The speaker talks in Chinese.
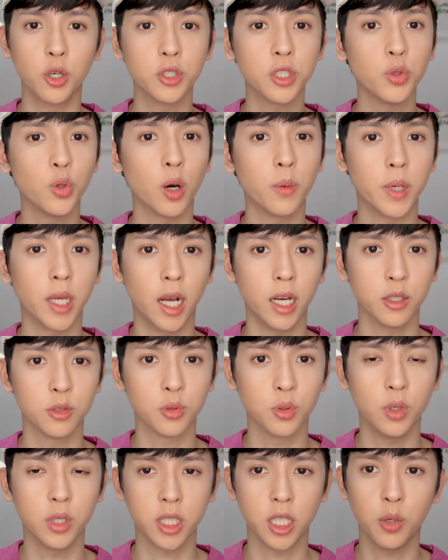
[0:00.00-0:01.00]
油性头皮来
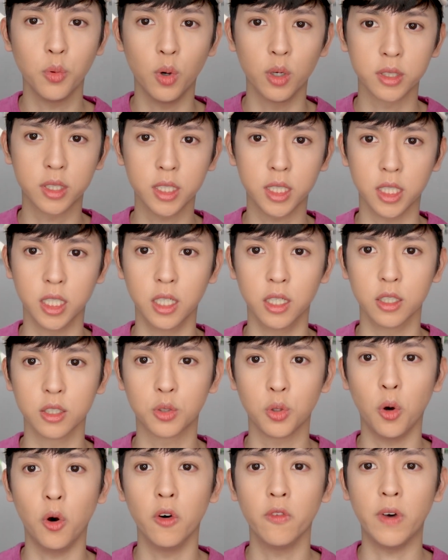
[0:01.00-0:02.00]
说，以我自己。的
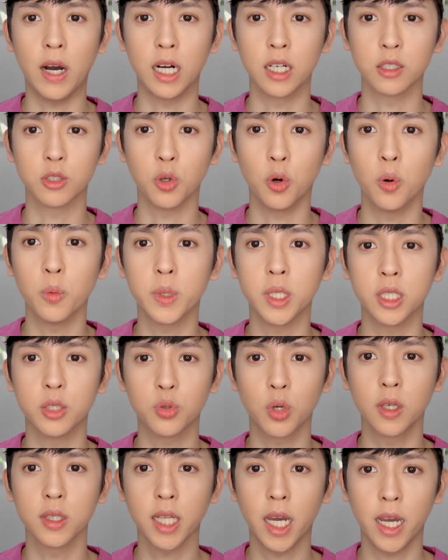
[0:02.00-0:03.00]
头发头皮
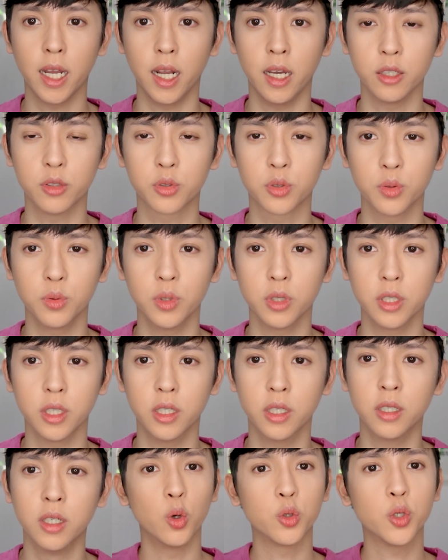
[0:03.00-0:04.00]
状态来说
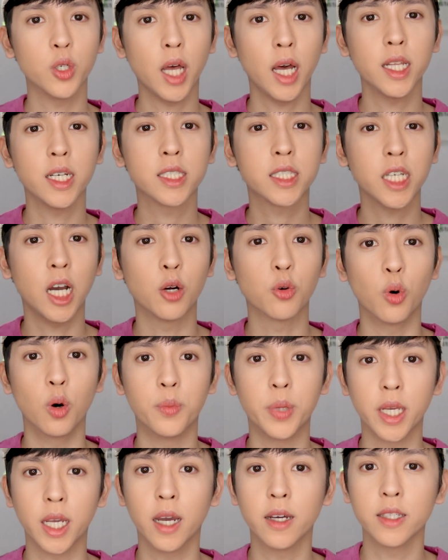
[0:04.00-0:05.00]
呢，我觉得它的效果
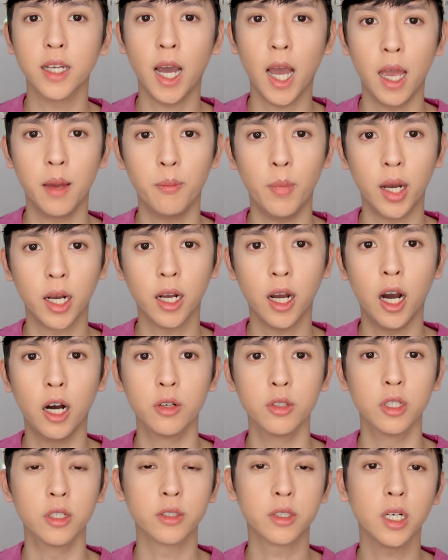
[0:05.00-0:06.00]
平衡的还蛮
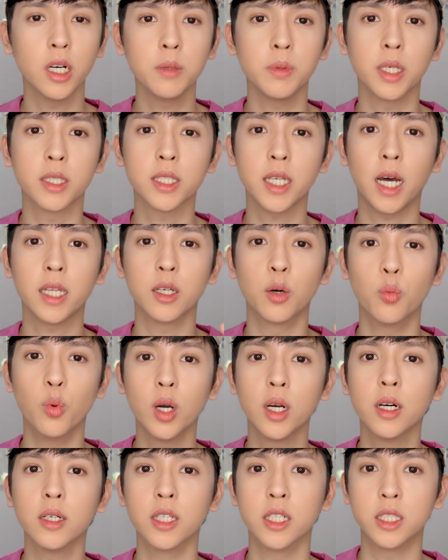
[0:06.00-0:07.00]
好的，特别是它的
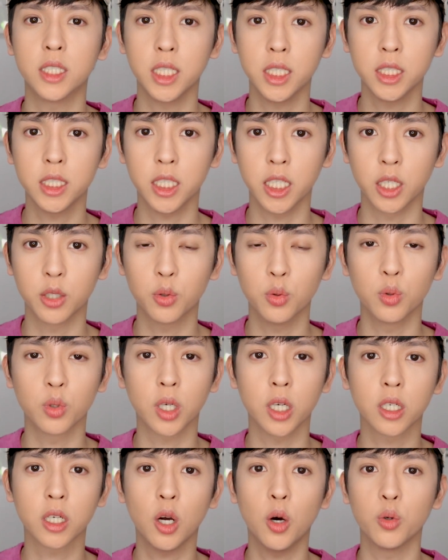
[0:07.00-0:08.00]
温和的清洁度
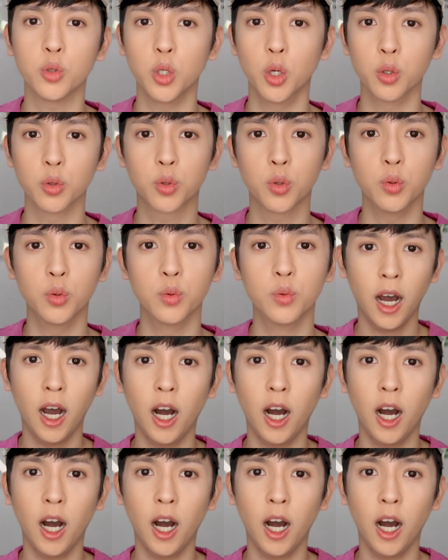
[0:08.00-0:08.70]
跟控油度。